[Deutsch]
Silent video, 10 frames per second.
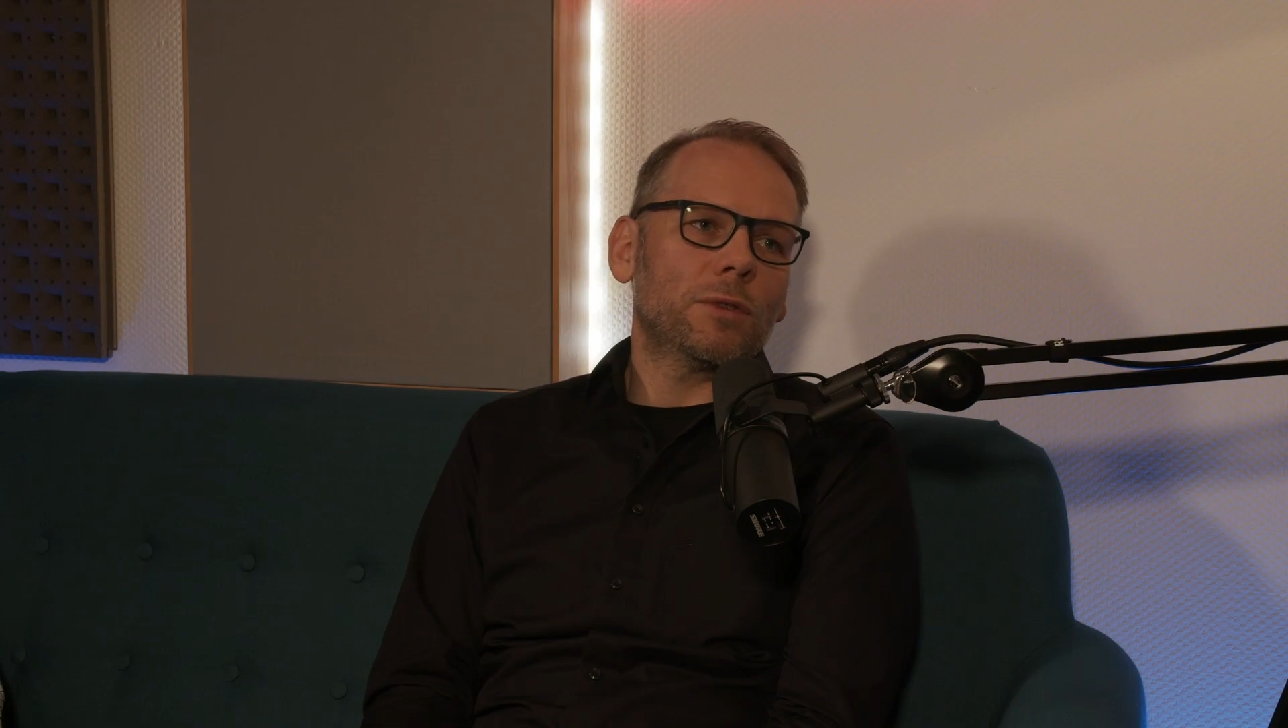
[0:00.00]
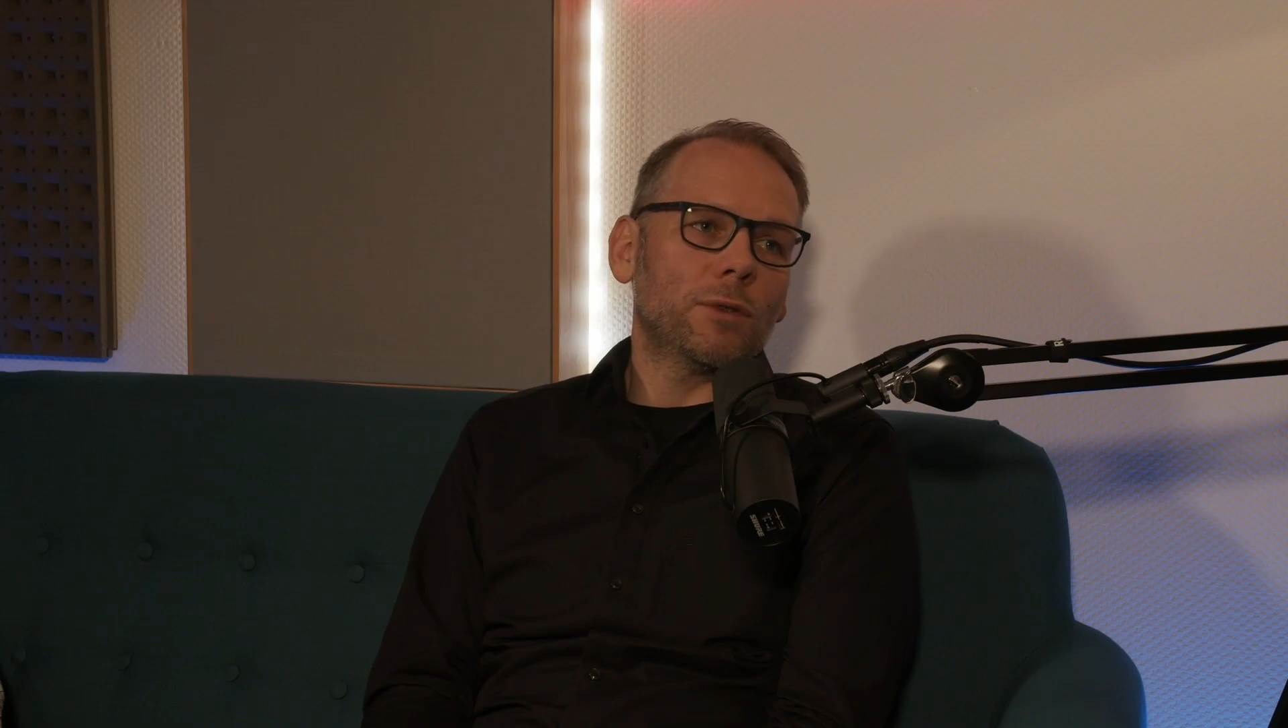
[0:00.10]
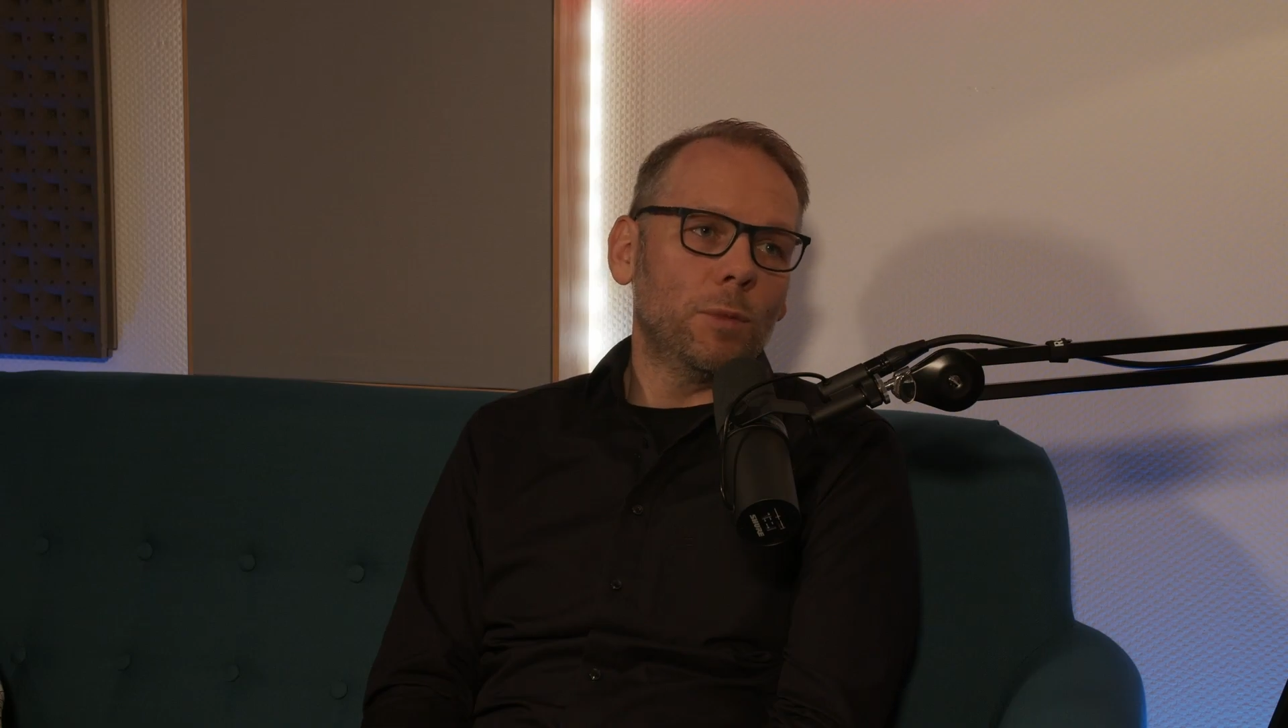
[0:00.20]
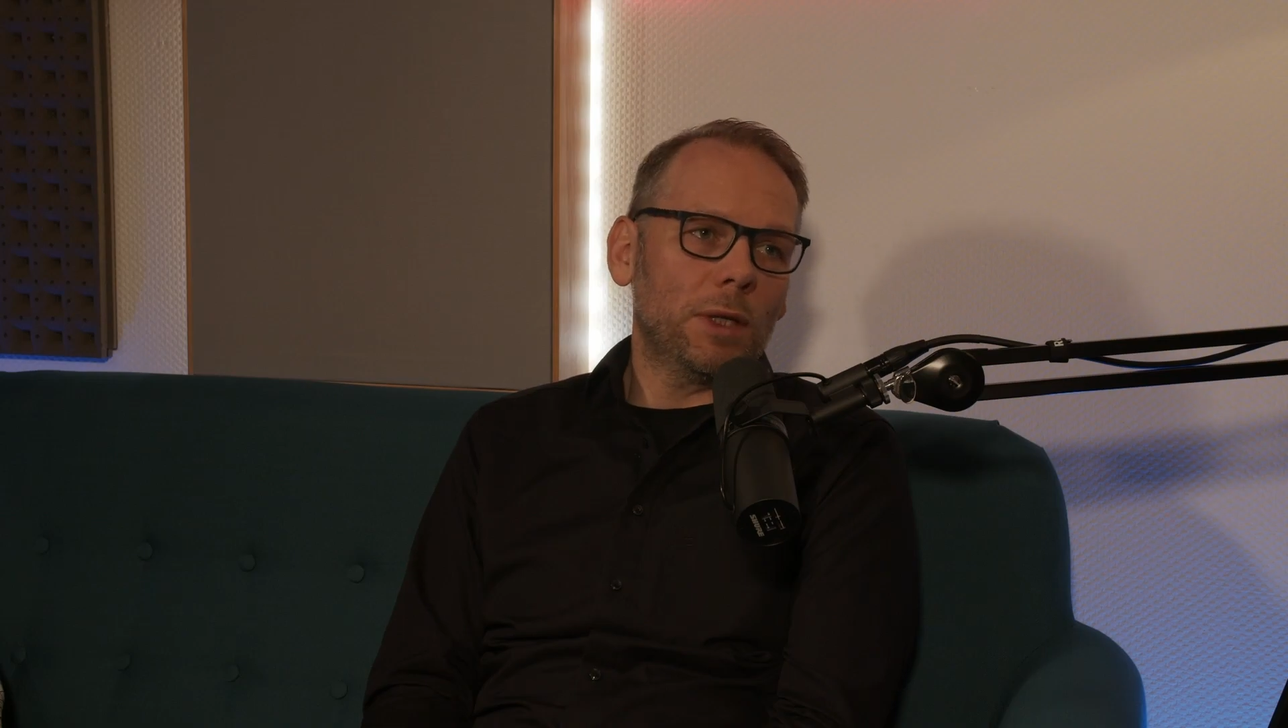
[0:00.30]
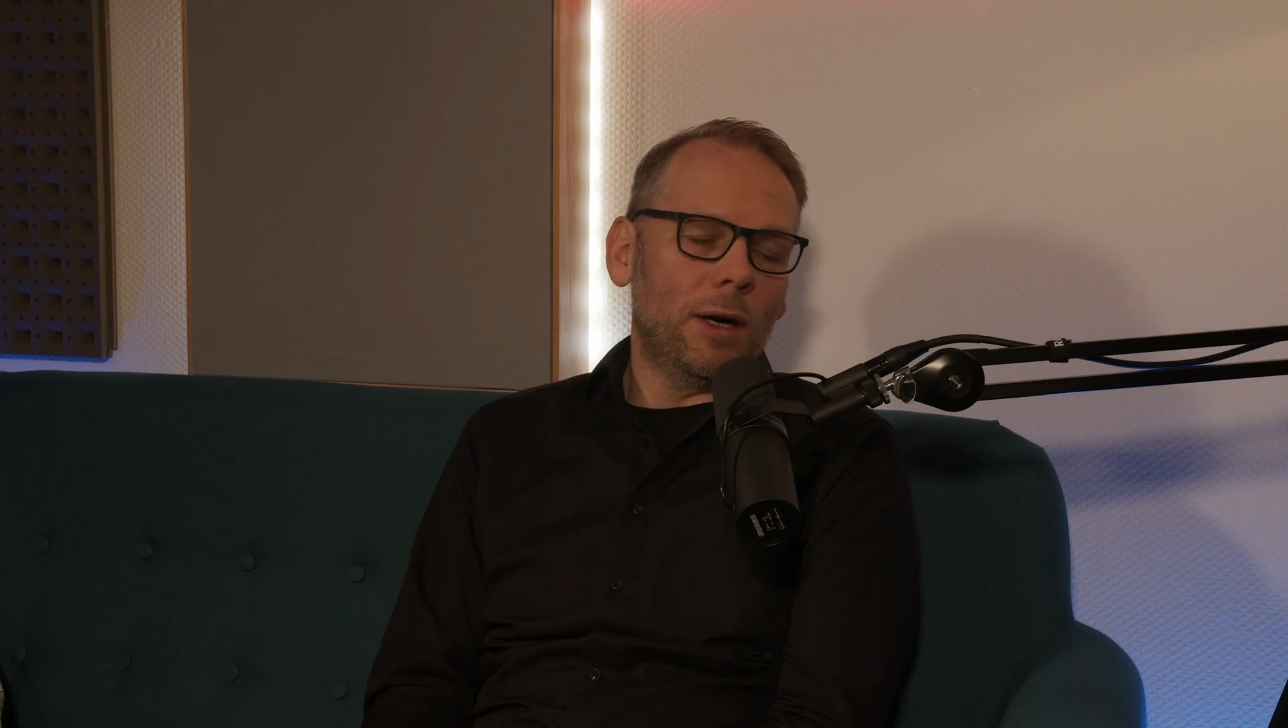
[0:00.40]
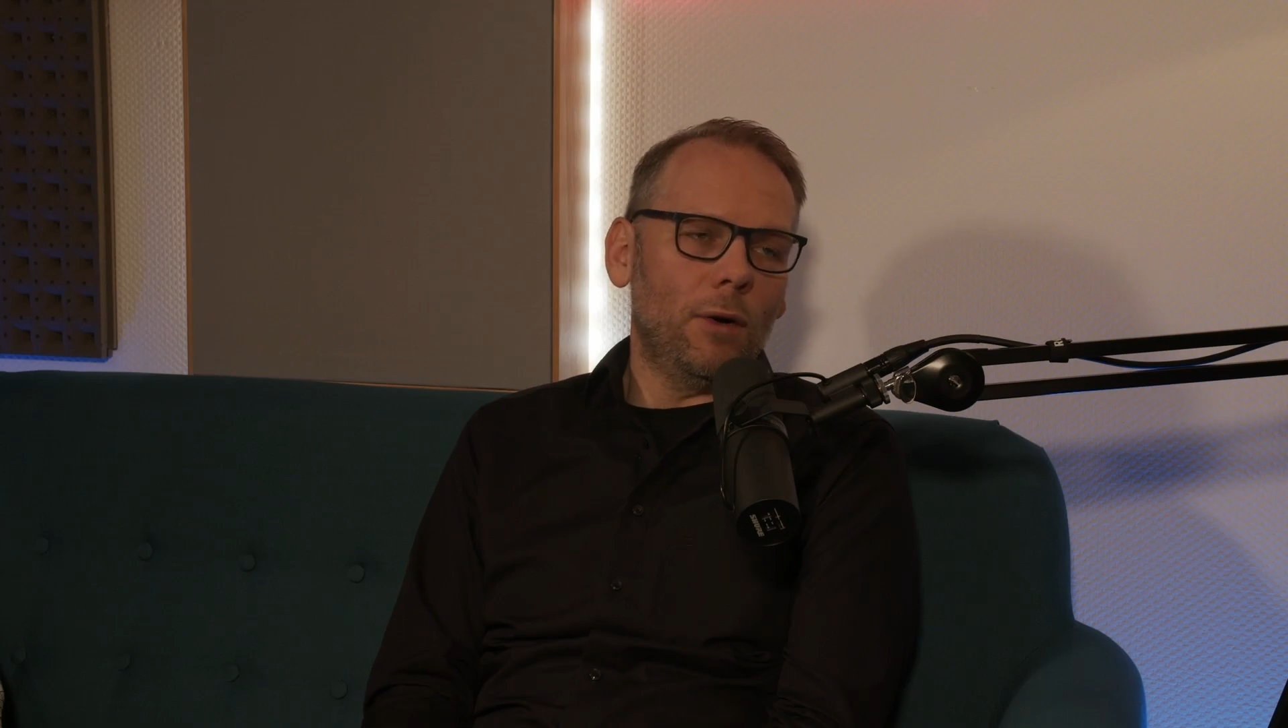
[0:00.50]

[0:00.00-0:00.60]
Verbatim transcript: somit